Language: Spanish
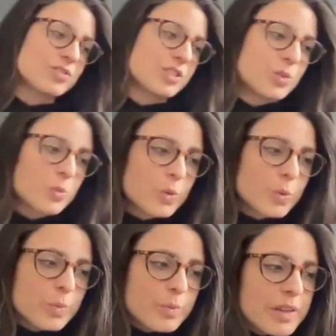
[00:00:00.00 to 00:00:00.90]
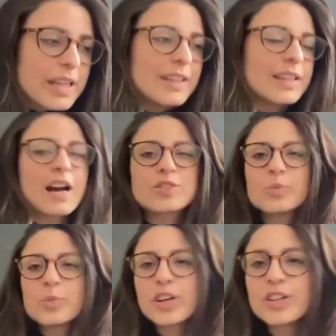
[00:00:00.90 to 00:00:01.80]
si tú indagas
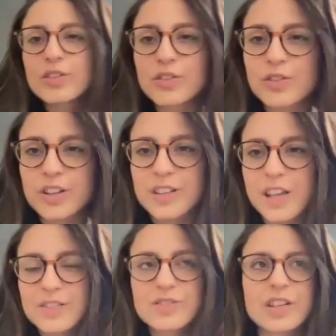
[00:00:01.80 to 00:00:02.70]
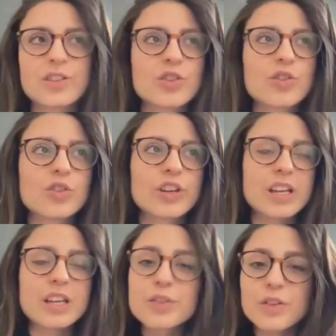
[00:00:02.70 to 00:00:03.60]
un poquito en, todo lo que
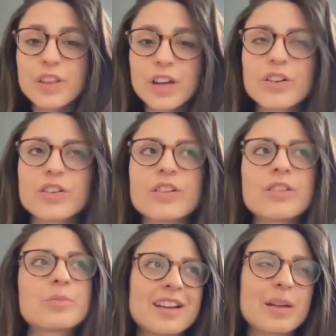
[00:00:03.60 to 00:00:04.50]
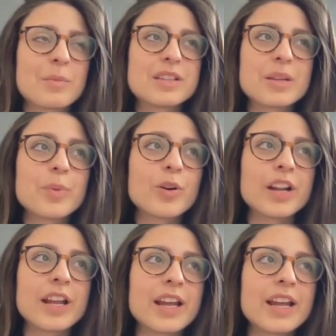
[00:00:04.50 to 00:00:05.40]
hizo y dijo, realmente
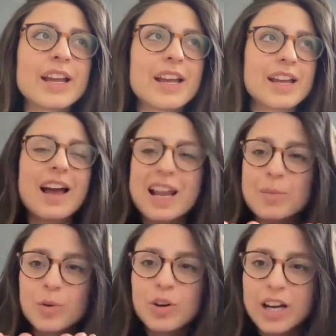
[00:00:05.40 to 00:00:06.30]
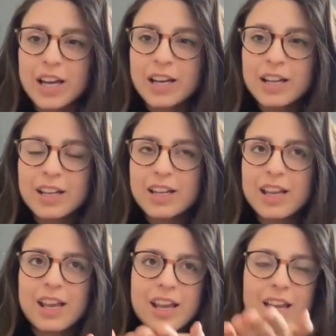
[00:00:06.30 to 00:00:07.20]
pone a la mujer
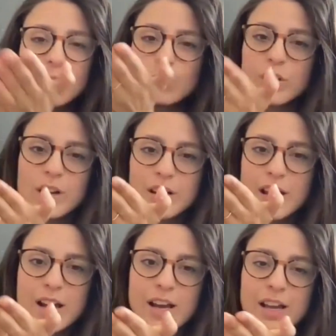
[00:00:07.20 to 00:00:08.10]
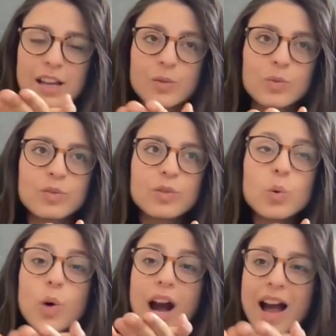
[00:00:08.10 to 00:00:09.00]
en, una, en un
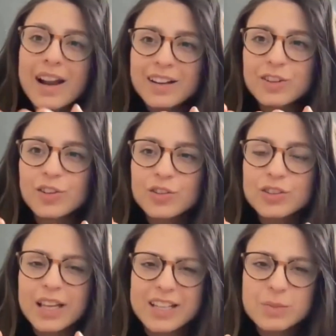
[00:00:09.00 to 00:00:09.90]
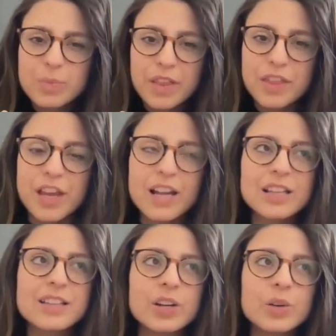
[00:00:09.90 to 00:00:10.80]
lugar no tan especial
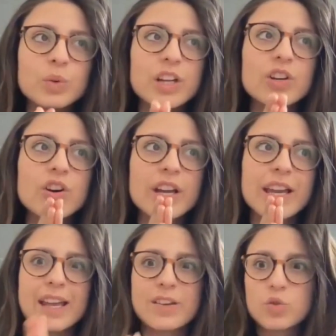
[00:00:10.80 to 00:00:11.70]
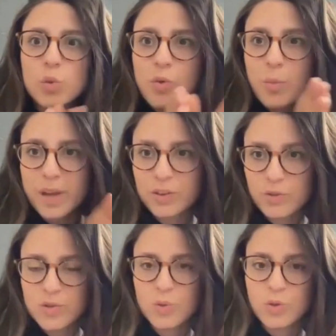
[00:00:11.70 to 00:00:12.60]
y tan único que en su
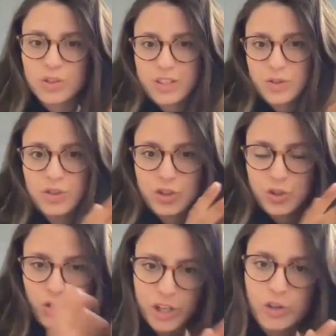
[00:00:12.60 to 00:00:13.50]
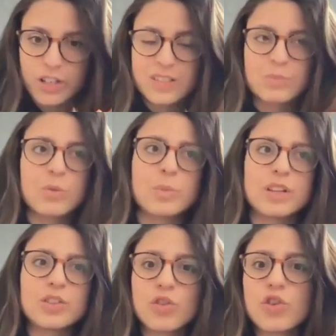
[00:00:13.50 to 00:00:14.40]
momento, en su contexto histórico, en ese
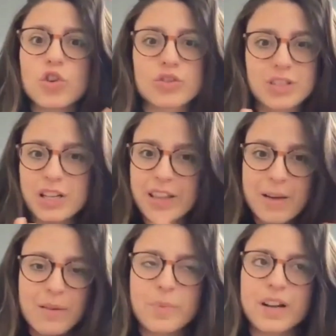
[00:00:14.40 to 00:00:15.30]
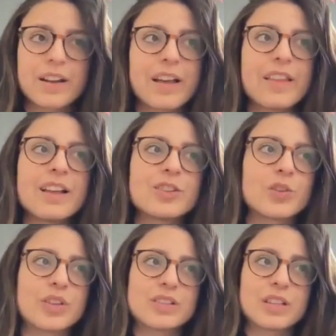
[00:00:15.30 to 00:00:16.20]
momento no se le daba para nada.
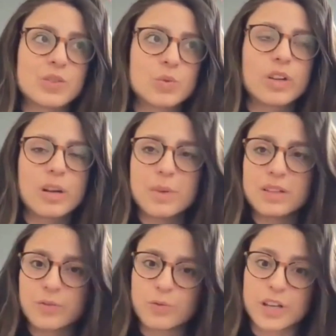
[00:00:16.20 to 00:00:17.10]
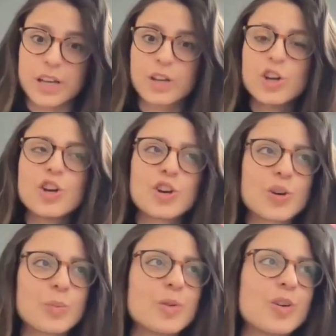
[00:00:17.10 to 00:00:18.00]
Entonces Jesús realmente fue
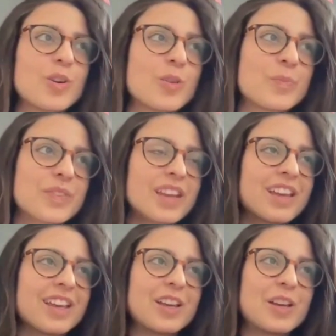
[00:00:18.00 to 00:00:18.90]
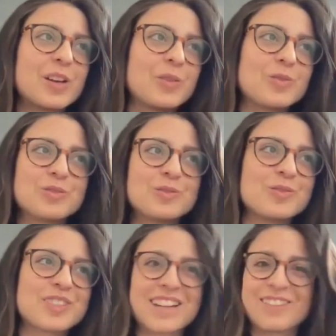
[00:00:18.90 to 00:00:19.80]
como eh,
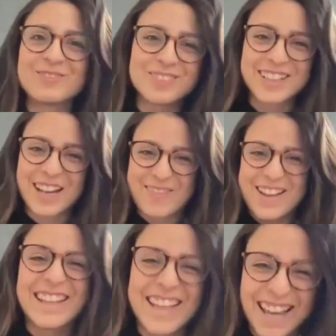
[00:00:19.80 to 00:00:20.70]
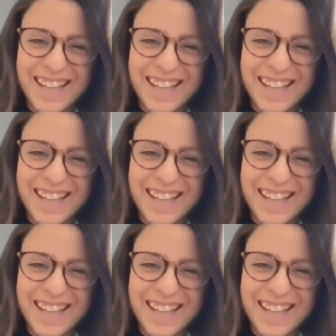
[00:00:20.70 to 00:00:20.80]
un rebelde